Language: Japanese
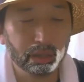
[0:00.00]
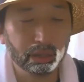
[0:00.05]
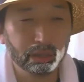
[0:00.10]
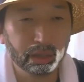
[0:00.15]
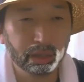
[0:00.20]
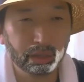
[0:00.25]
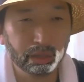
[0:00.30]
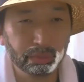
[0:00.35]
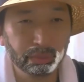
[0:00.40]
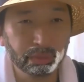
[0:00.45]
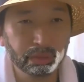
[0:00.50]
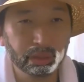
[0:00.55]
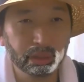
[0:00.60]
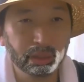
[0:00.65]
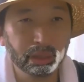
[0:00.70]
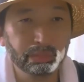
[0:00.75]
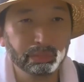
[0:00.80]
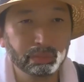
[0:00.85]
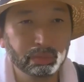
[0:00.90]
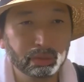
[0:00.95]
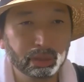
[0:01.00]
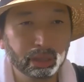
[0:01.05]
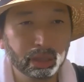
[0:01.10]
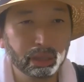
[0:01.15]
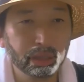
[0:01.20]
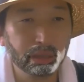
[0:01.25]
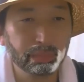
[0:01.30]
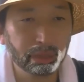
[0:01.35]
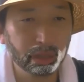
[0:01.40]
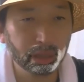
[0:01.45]
セブンイレブンさえ
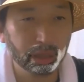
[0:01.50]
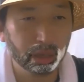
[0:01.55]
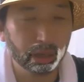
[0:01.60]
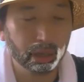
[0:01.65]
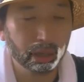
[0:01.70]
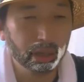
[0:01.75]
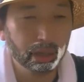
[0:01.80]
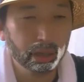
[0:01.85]
行けば、